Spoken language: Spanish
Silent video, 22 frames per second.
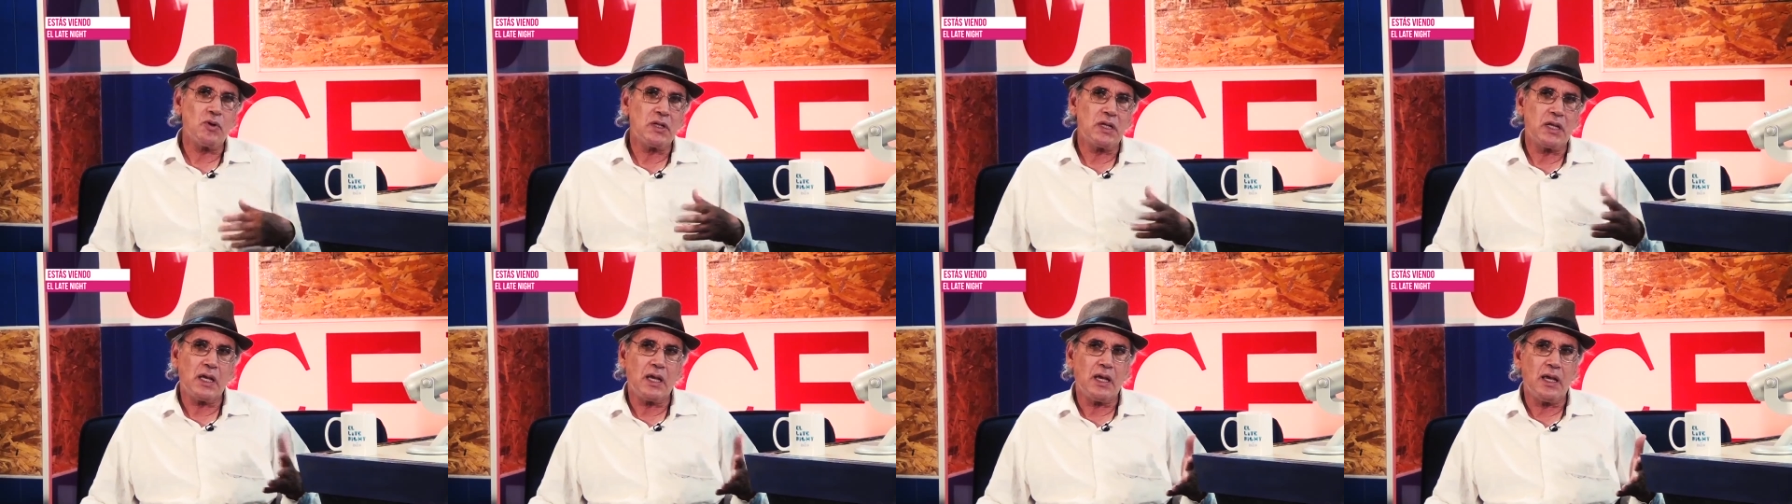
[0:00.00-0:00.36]

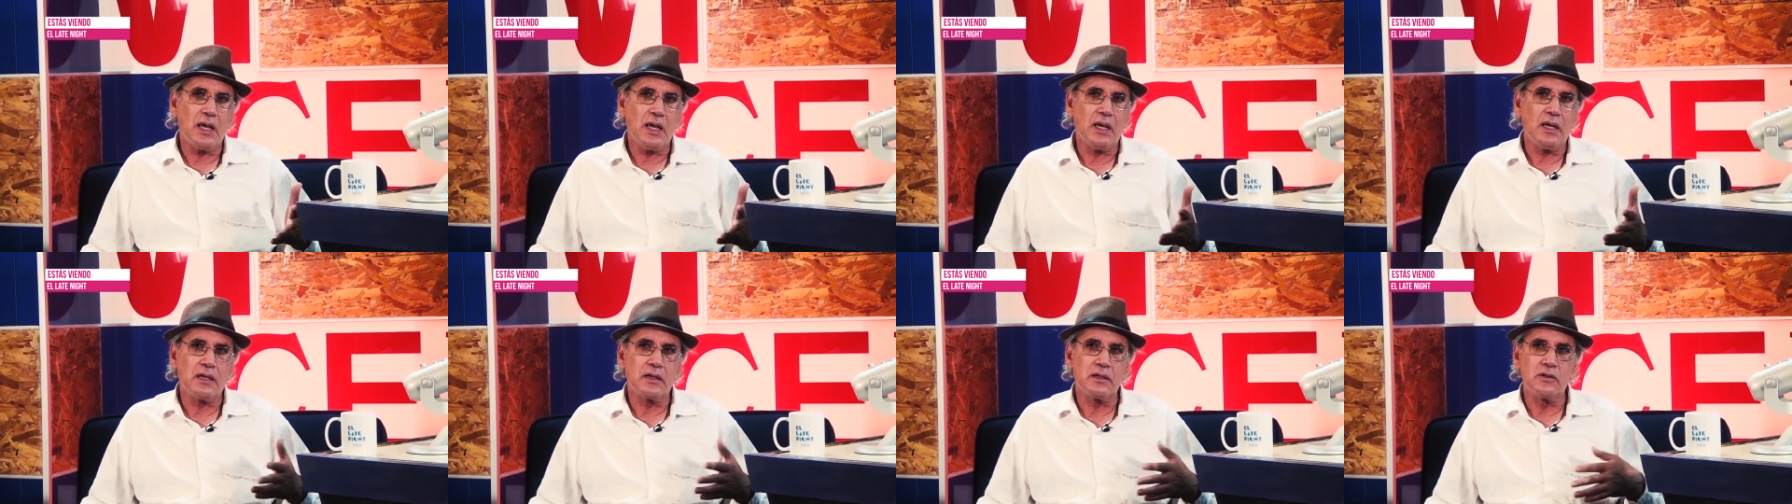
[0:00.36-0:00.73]
por
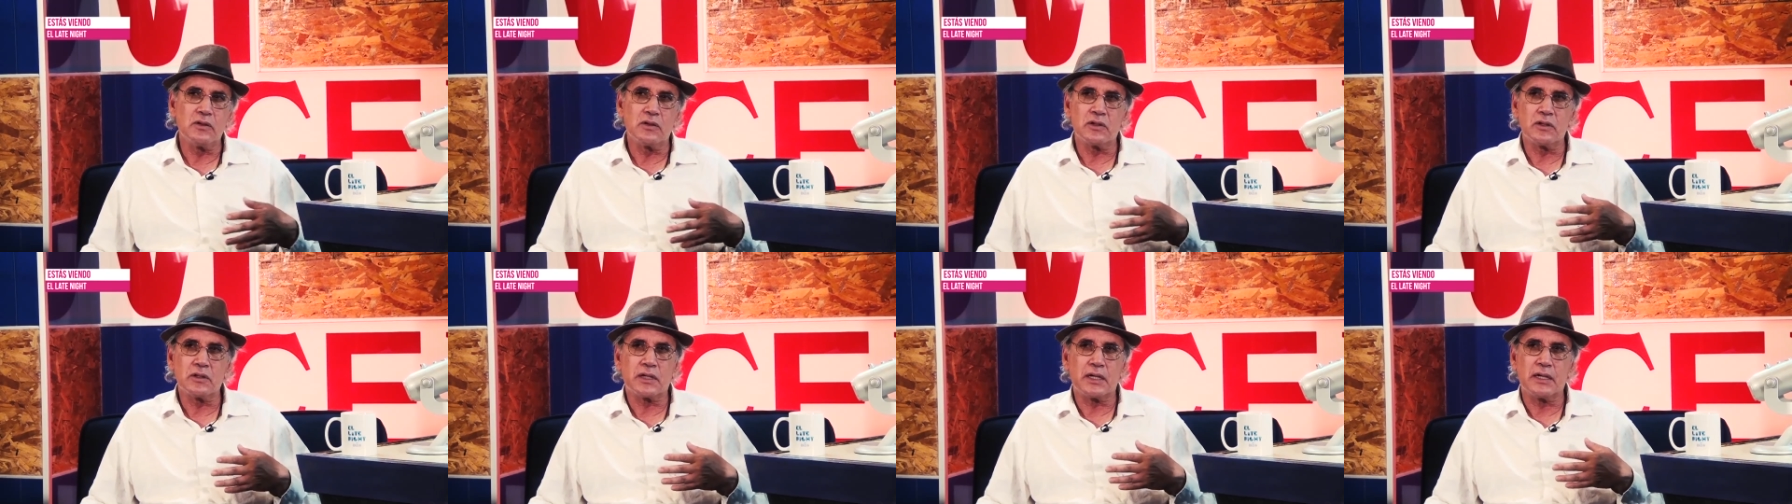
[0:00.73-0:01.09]
qué,
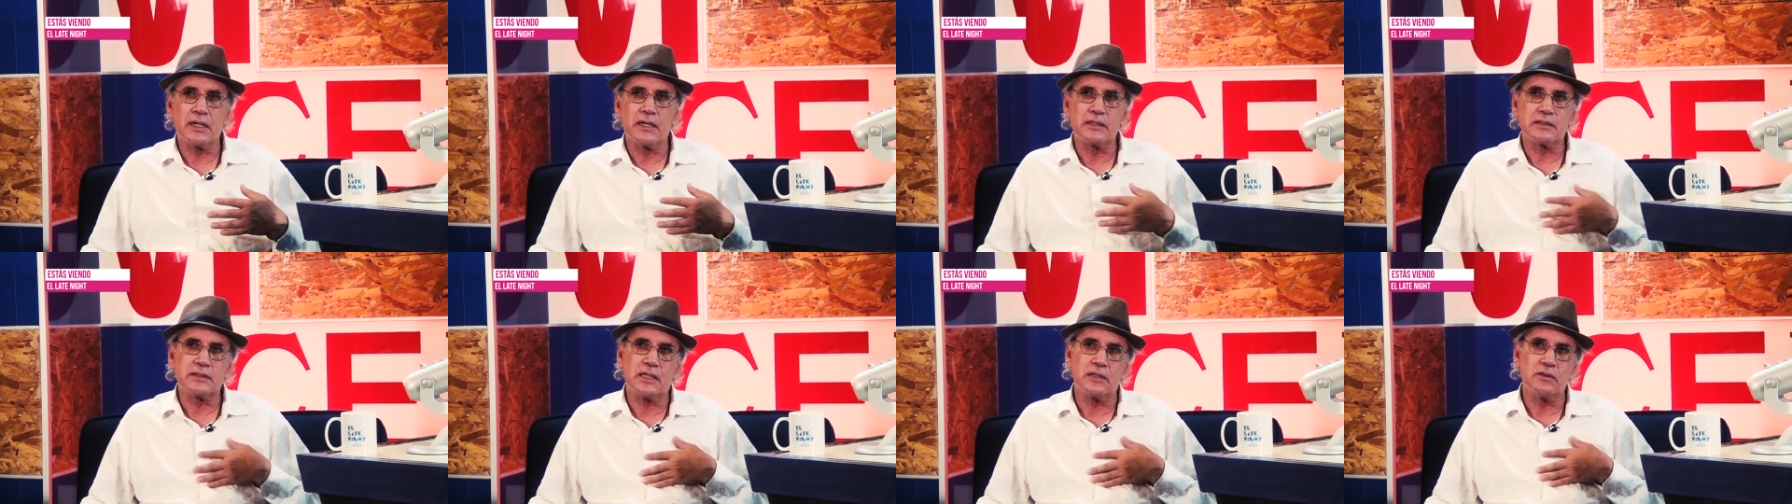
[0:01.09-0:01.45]
yo creo
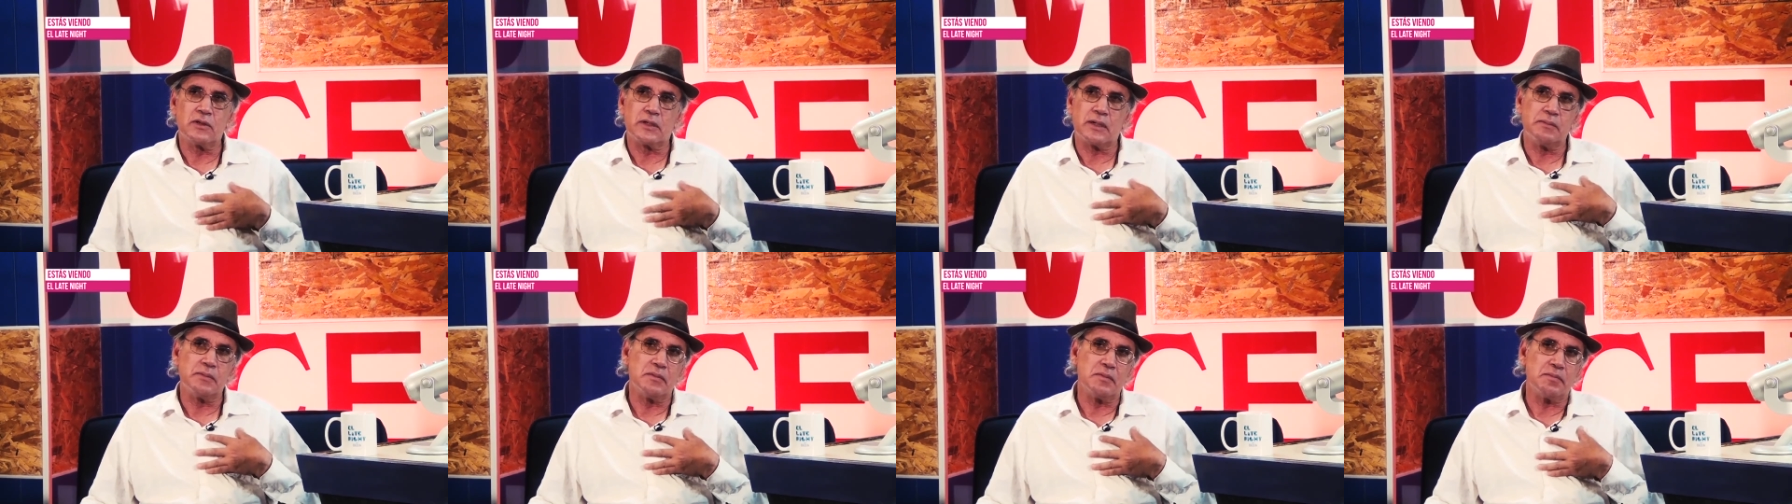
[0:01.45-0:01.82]
que es
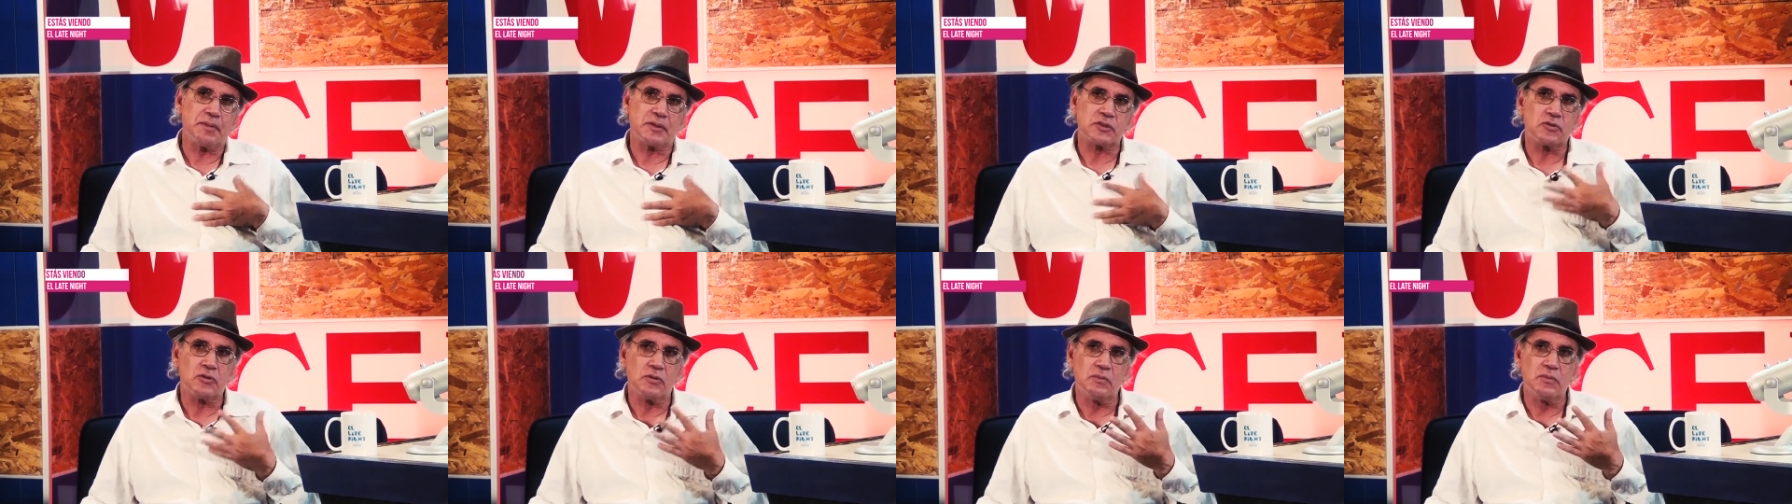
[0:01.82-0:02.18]
algo que a mí me
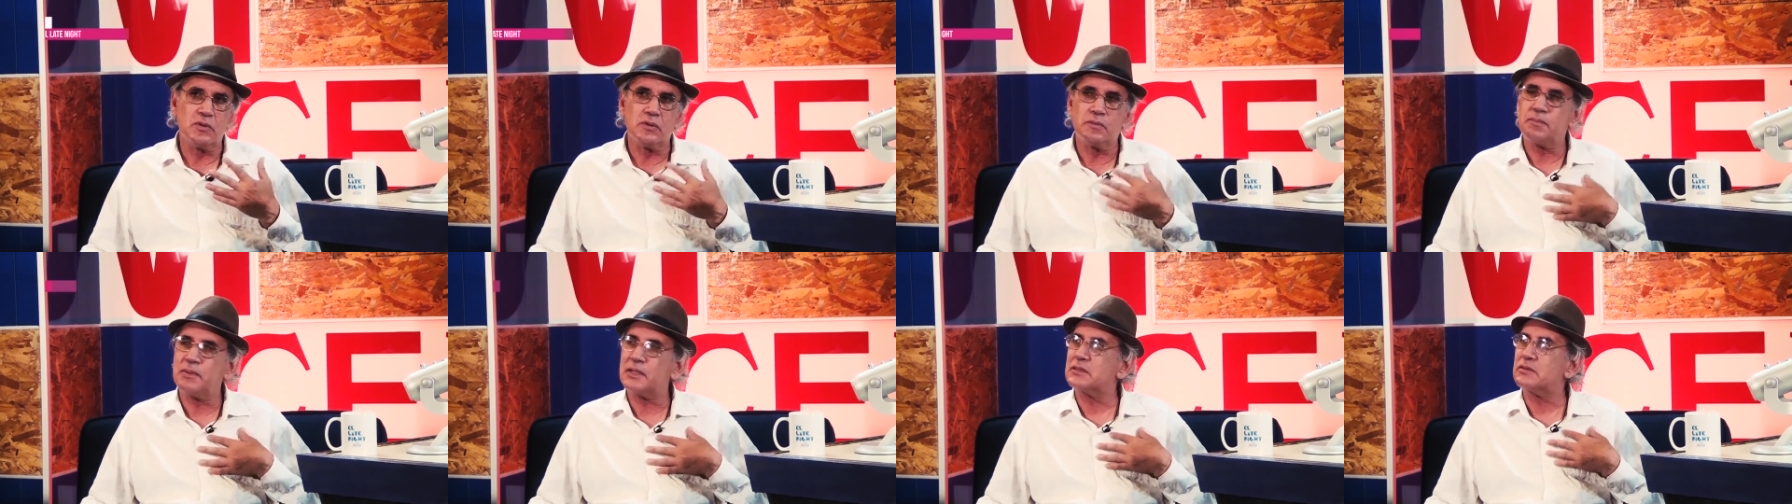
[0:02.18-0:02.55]
pasó
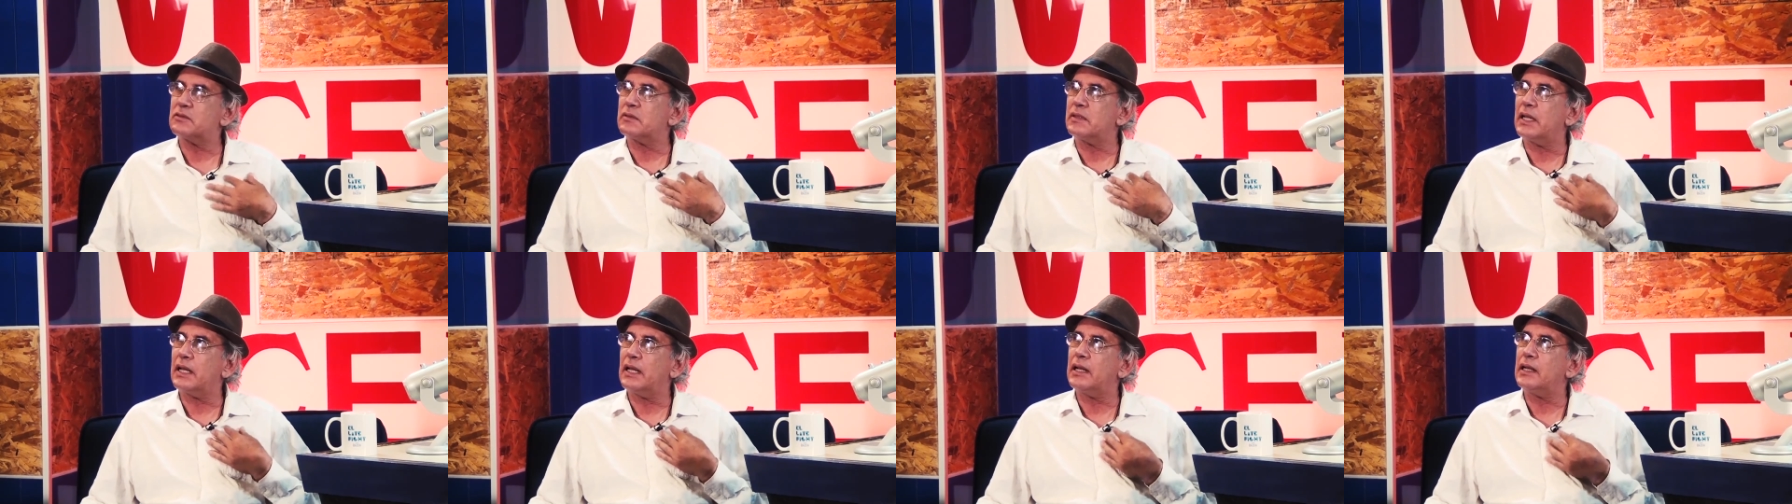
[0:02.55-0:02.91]
muy
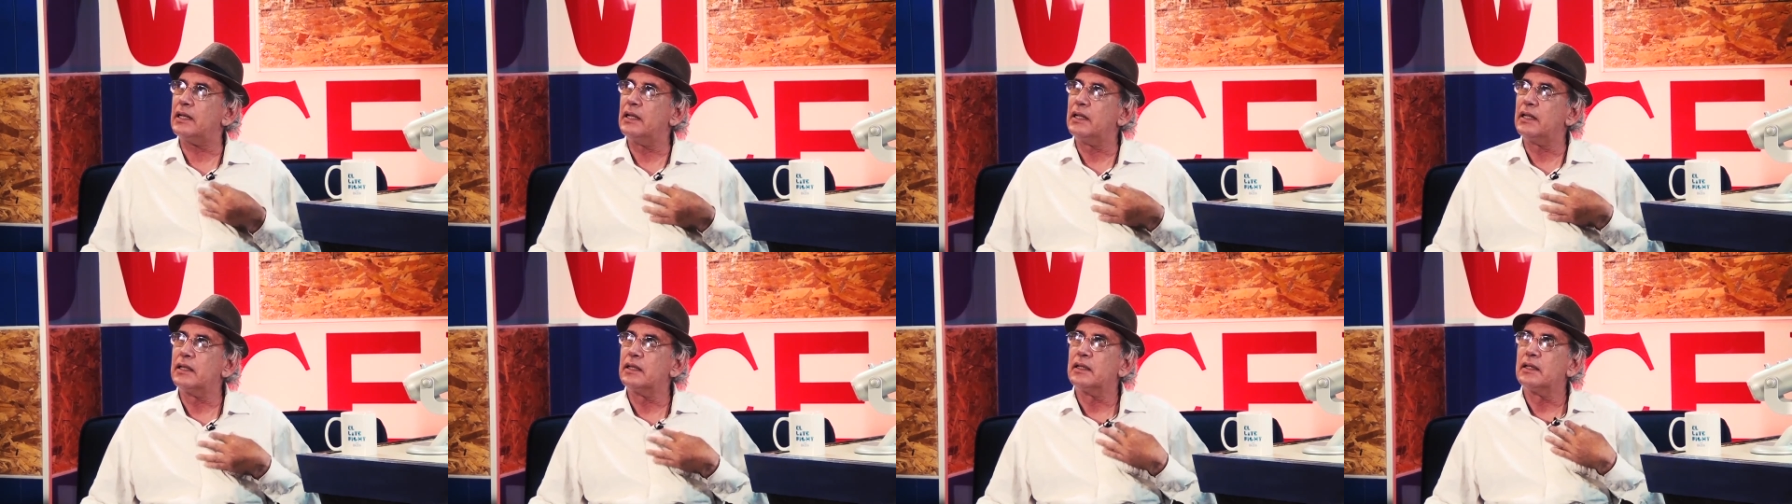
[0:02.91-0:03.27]

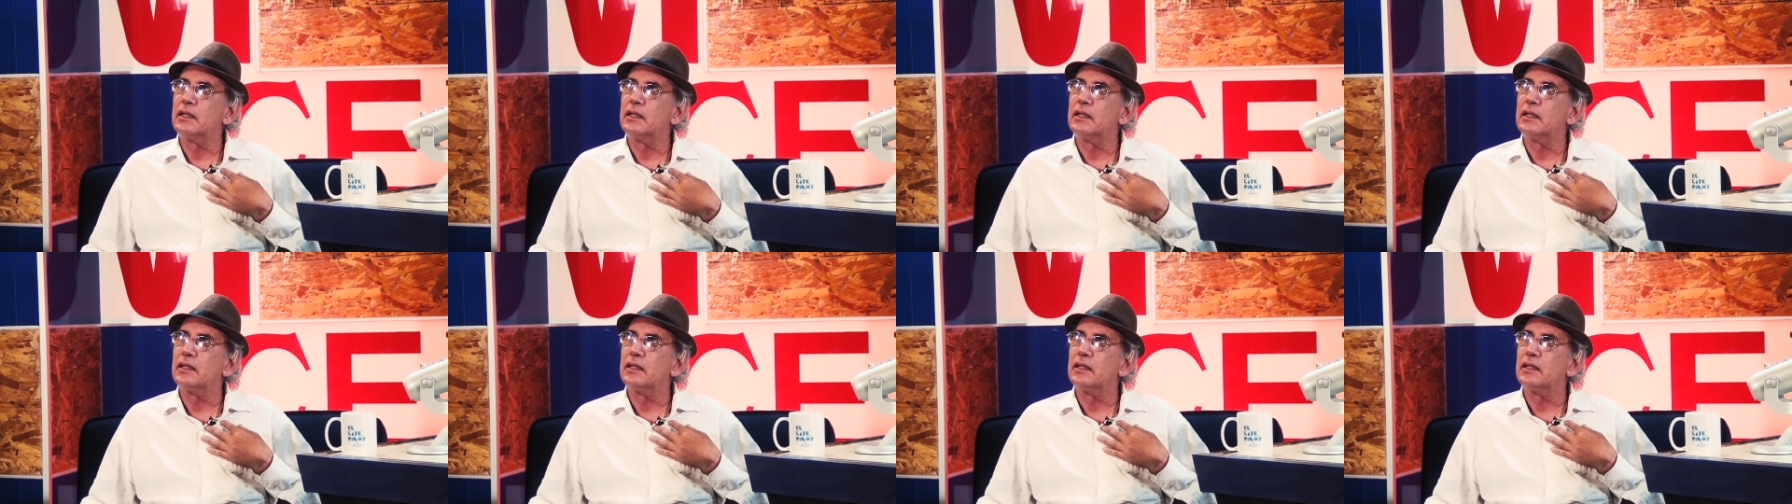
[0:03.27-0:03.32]
personal.